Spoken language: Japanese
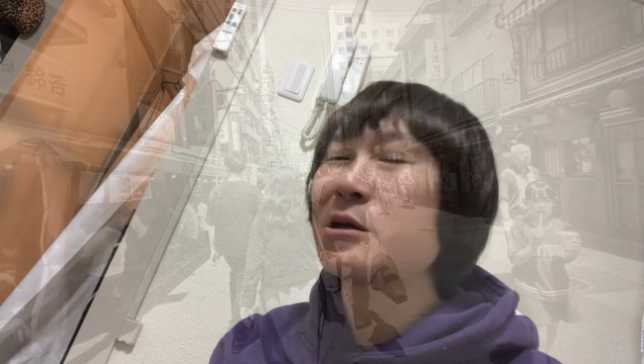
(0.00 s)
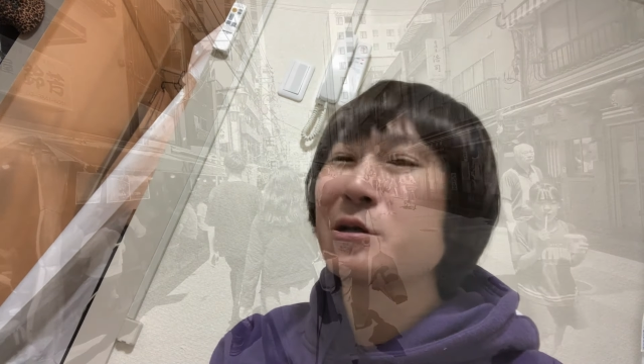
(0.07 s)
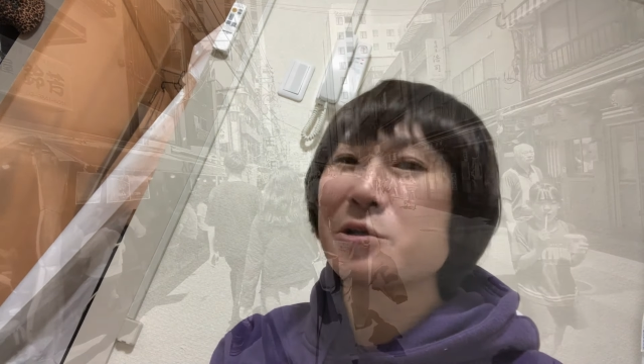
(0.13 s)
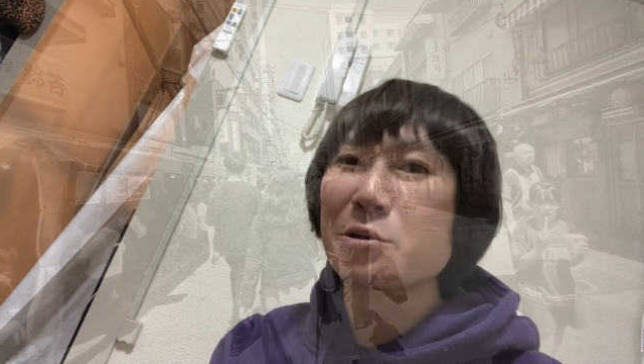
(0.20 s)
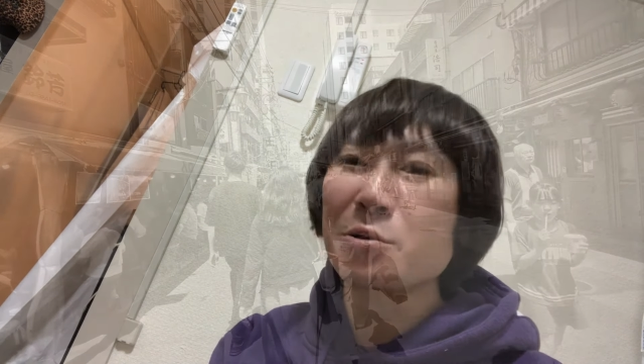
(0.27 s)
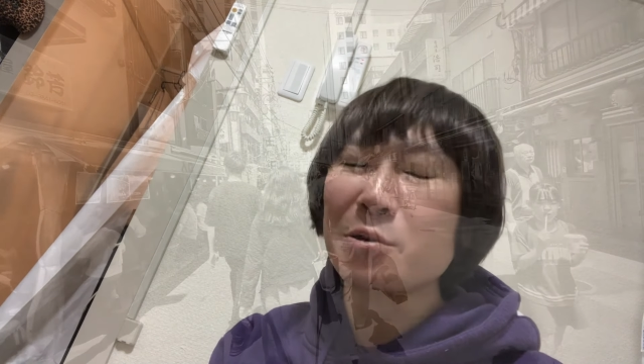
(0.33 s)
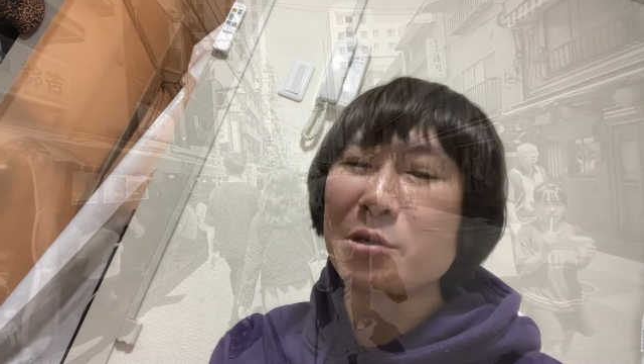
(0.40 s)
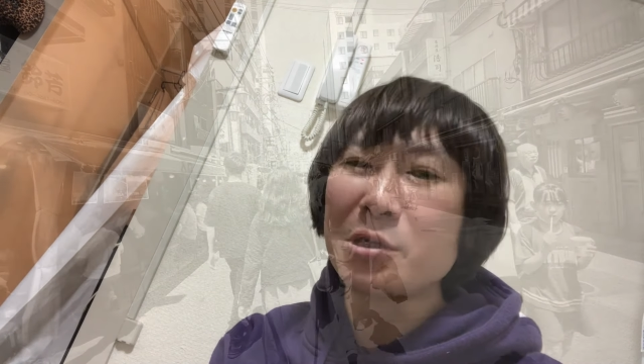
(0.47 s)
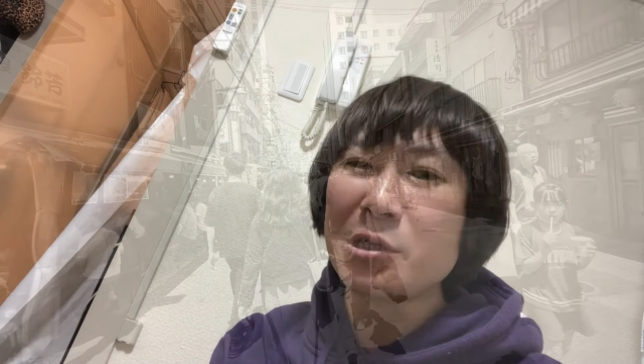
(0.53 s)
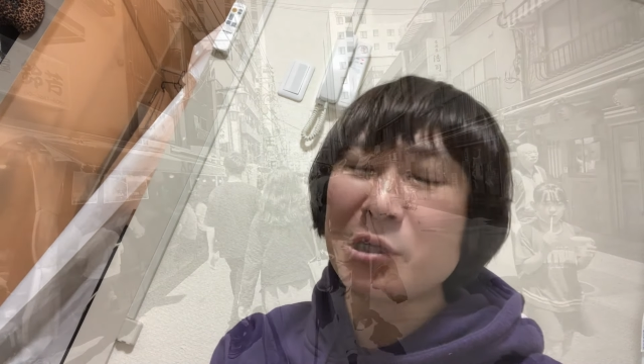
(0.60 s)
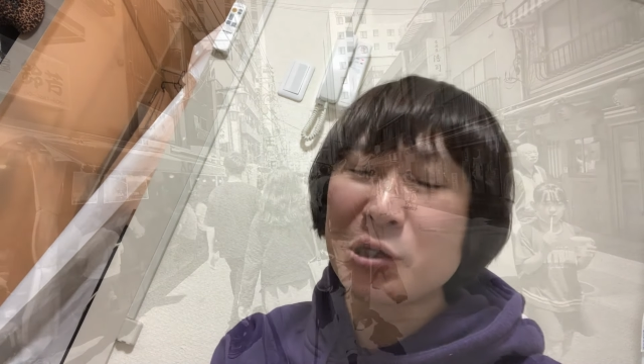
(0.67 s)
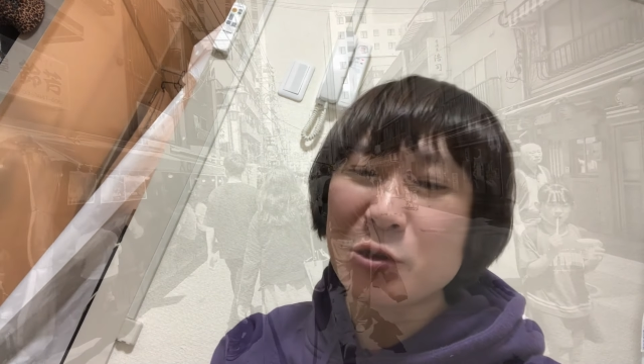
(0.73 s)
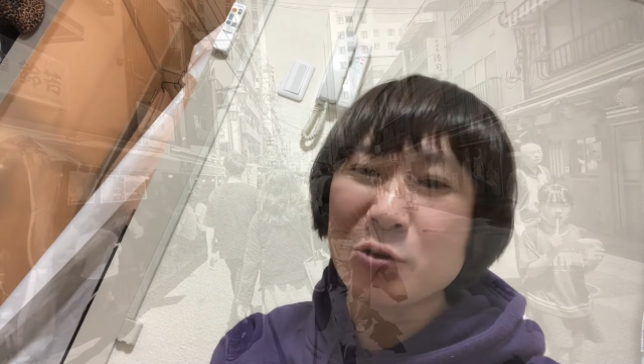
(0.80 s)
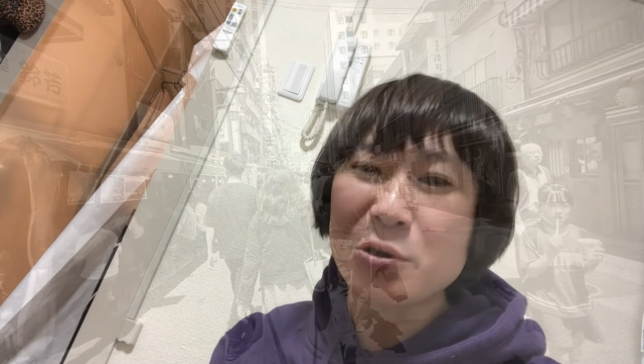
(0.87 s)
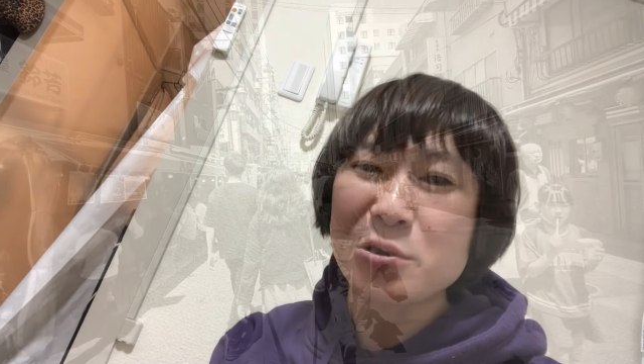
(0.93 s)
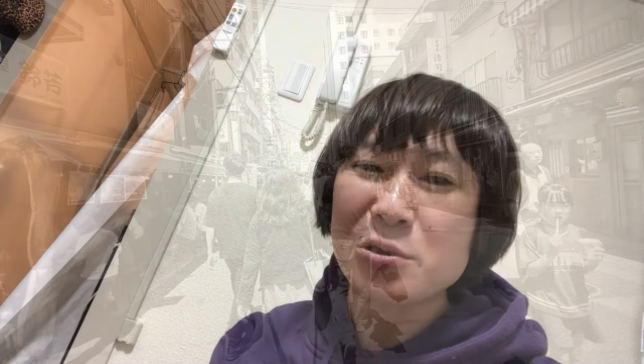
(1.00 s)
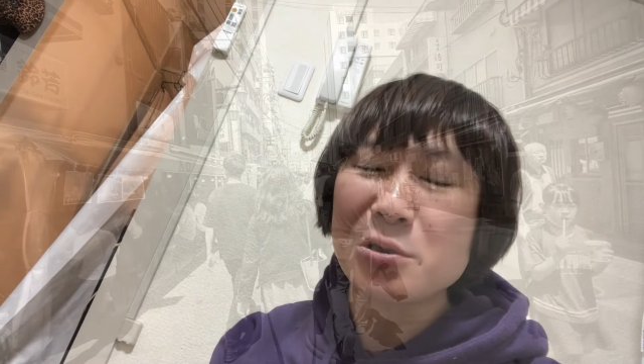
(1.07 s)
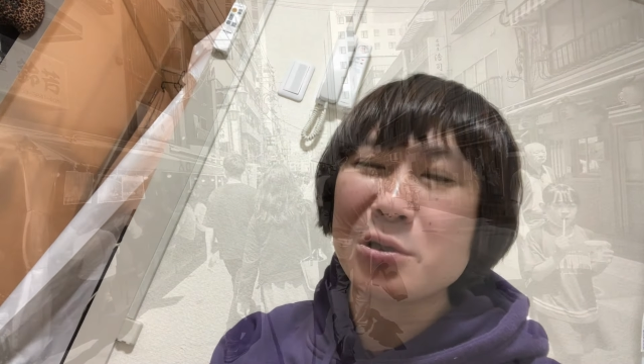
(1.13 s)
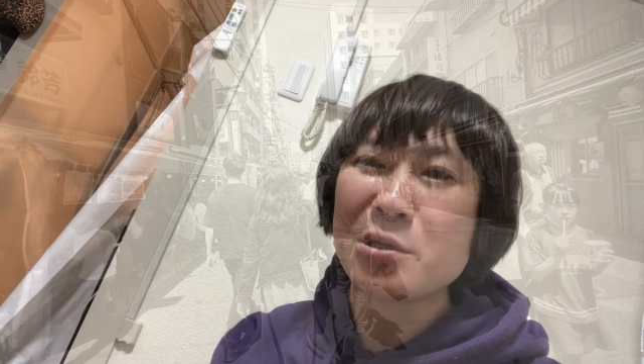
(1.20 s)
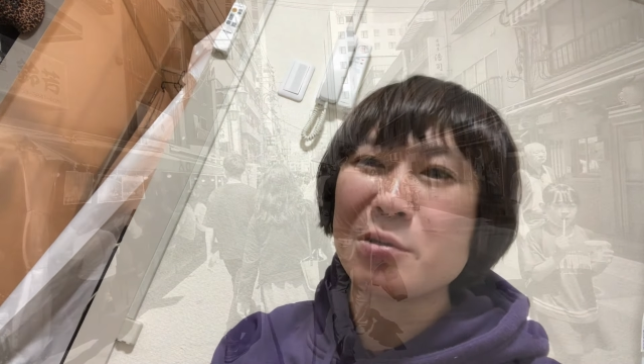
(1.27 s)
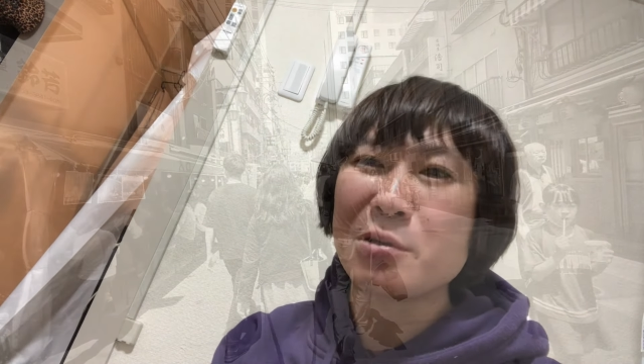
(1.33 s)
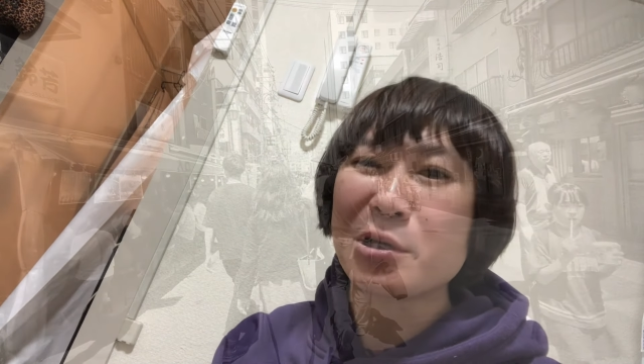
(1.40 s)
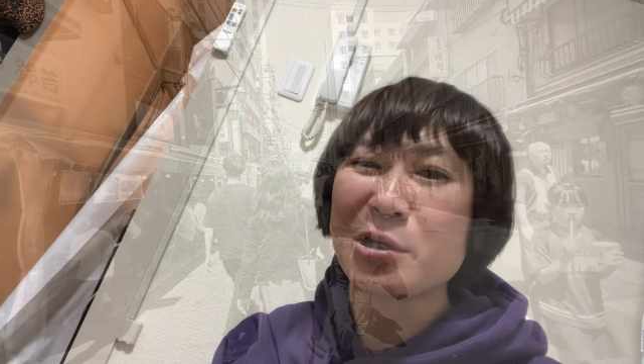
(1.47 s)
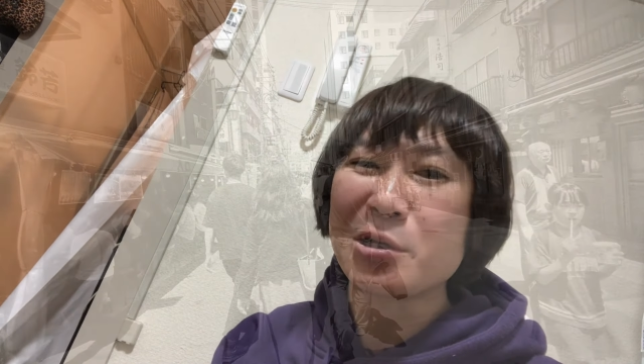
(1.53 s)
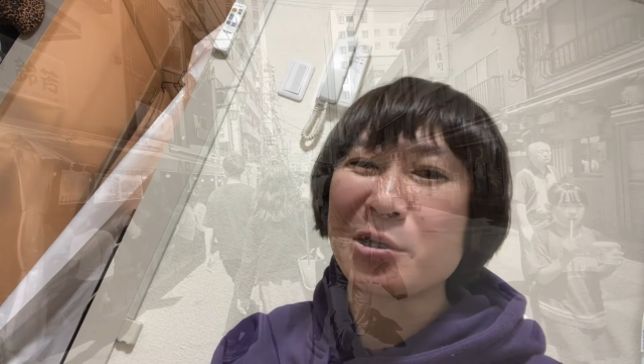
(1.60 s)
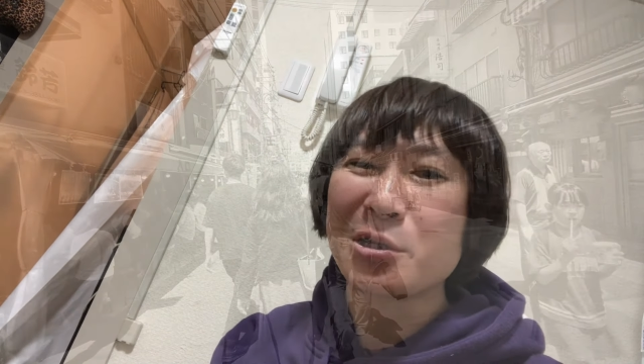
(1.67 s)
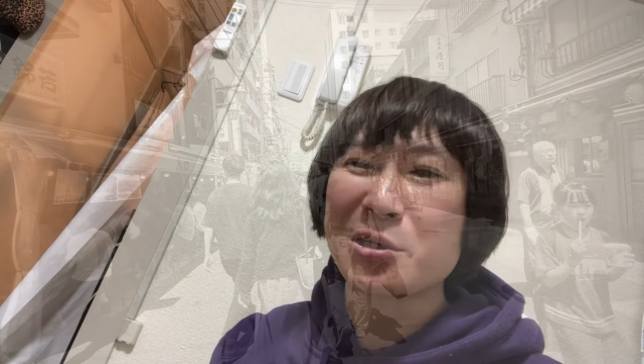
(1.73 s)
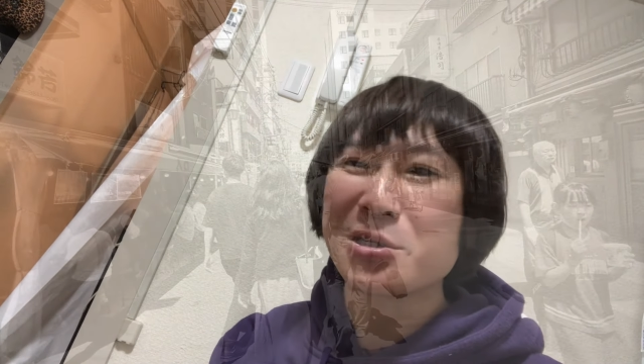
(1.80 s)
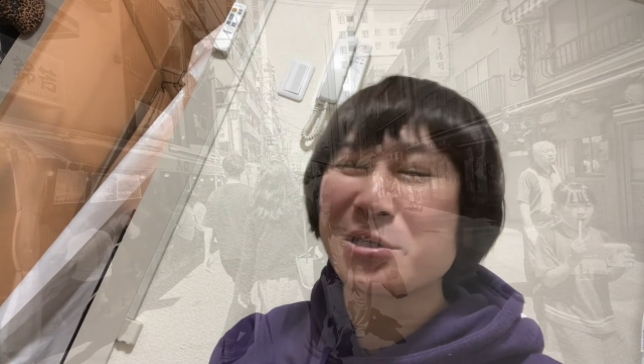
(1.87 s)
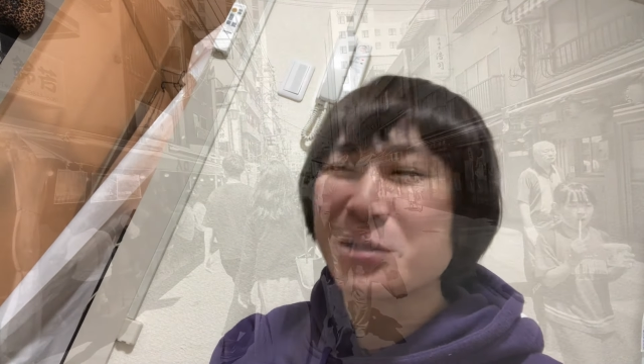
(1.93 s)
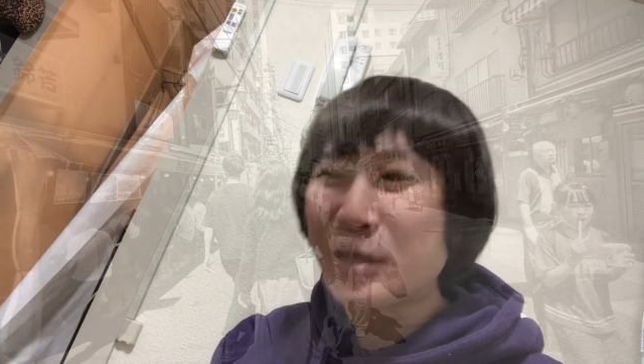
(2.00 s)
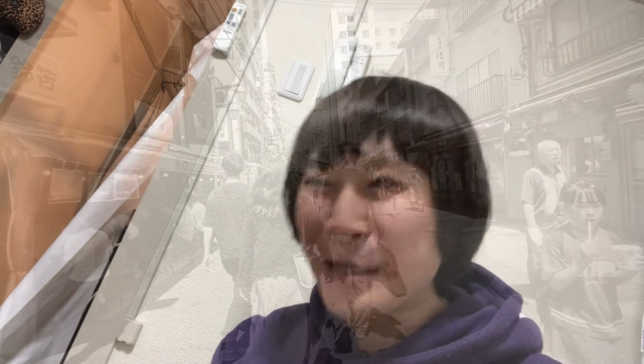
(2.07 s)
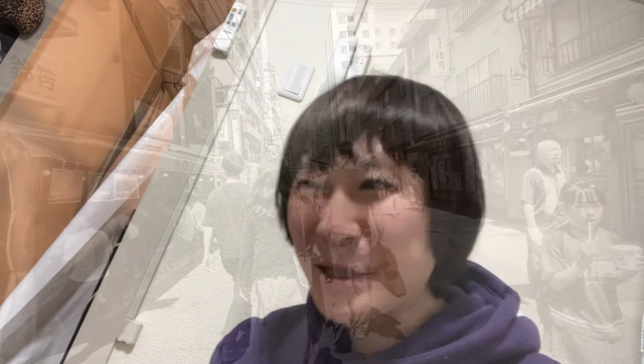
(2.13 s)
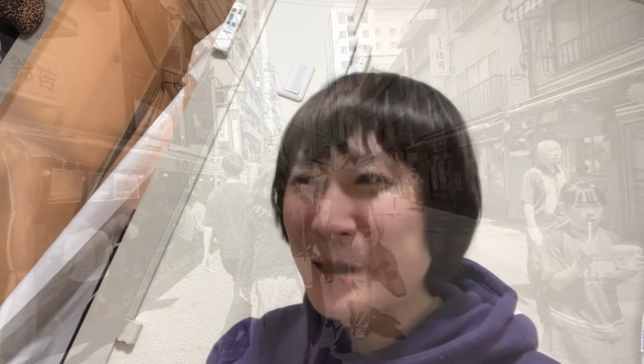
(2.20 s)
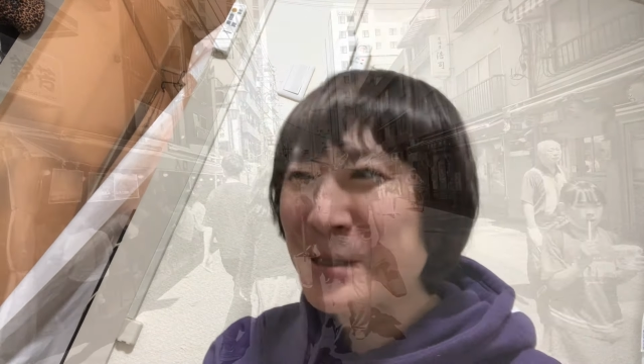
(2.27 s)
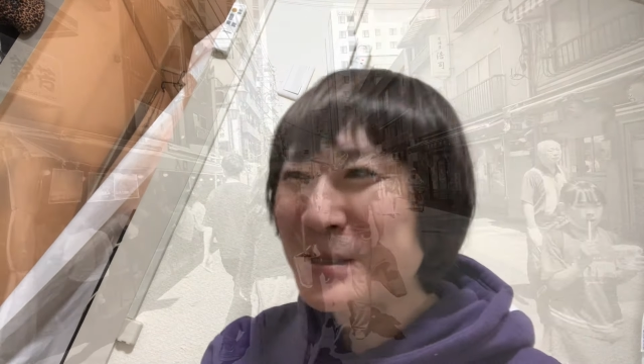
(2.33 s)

えちょっと勢いづいてるからですね。